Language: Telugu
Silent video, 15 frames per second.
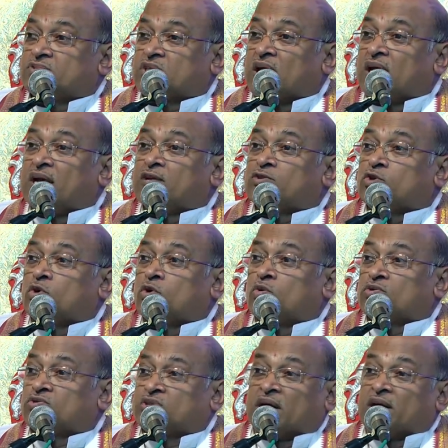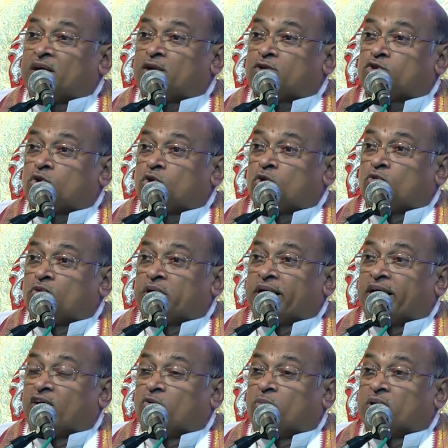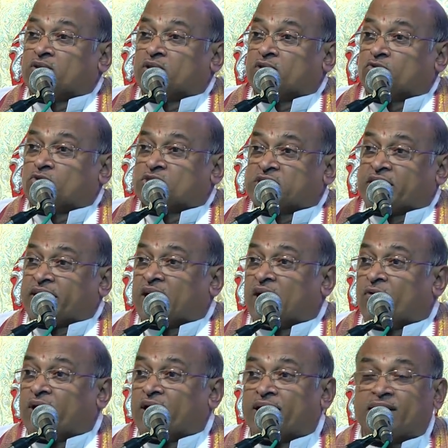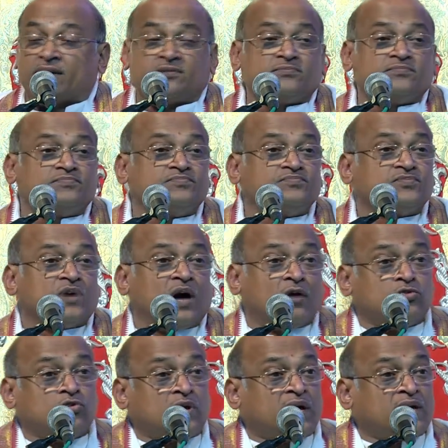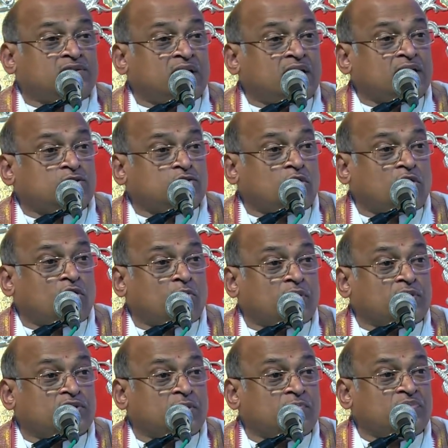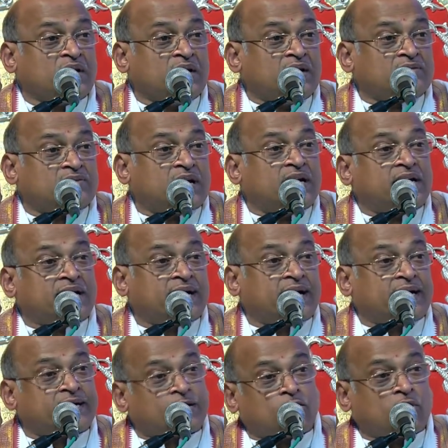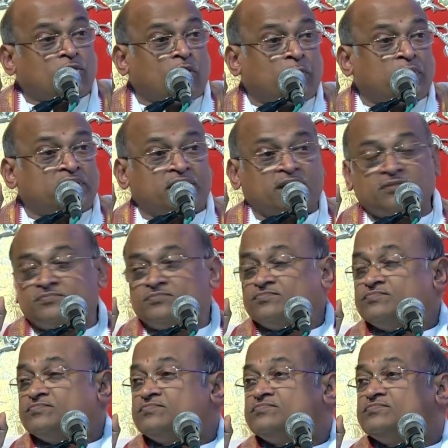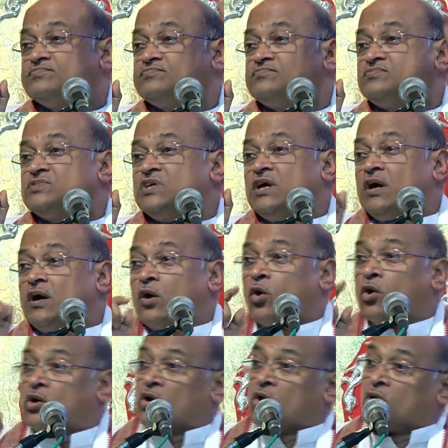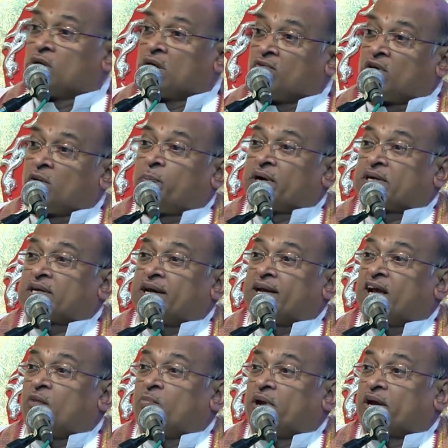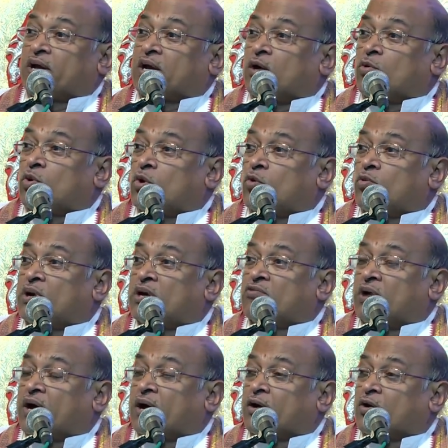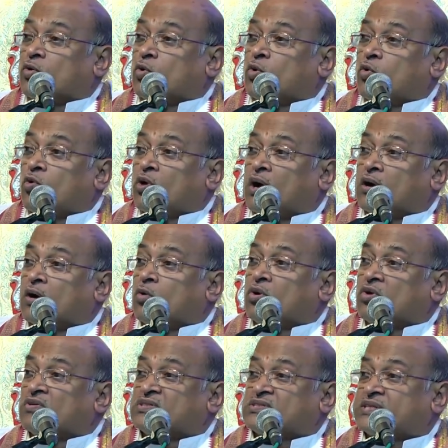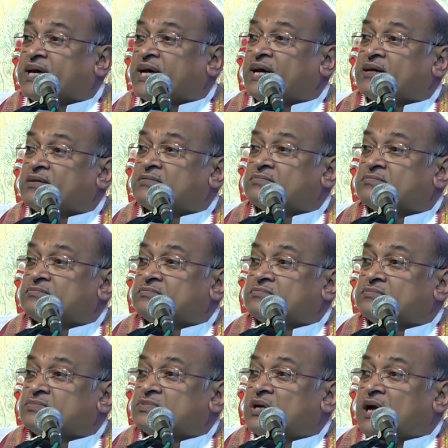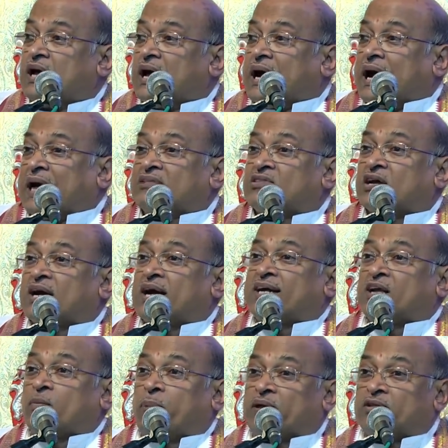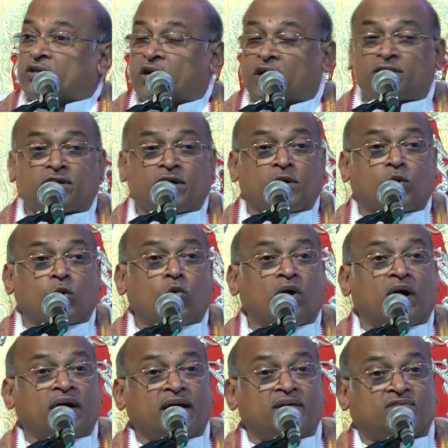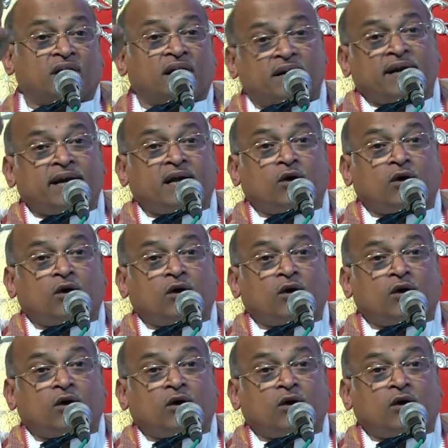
తల్లితోనూ తండ్రితోనూ ఉండే అనుబంధంతో సరిగావండి అందున తల్లితో అనుబంధం తండ్రి కంటే కూడా గొప్పది లోకంలో ఎవరి పట్లైనా మనకు గౌరవం ఉండి వారిని గురువుగా గౌరవిస్తే అంతకంటే పది రెట్లు ఎక్కువగా నీ తండ్రిని